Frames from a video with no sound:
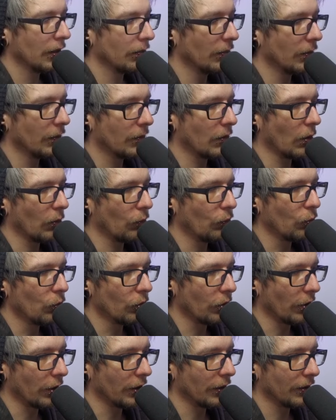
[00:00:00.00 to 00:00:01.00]
Mit dem
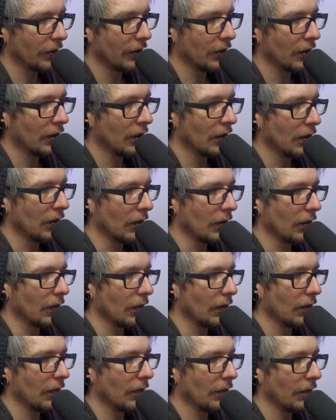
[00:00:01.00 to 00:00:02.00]
Kung-Fu-Girl.
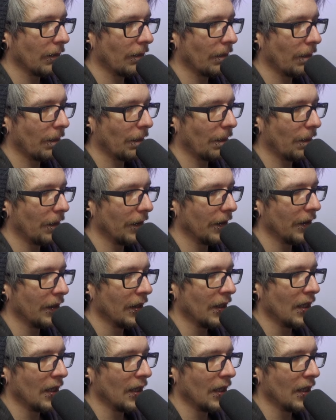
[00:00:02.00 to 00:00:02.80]
Ne?